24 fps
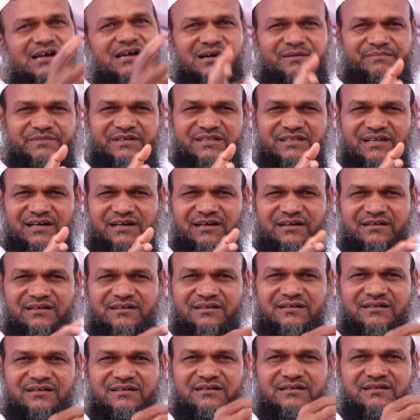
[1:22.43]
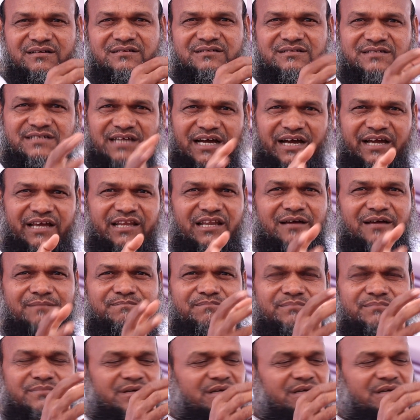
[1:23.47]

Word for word: হামেদা জায়নাব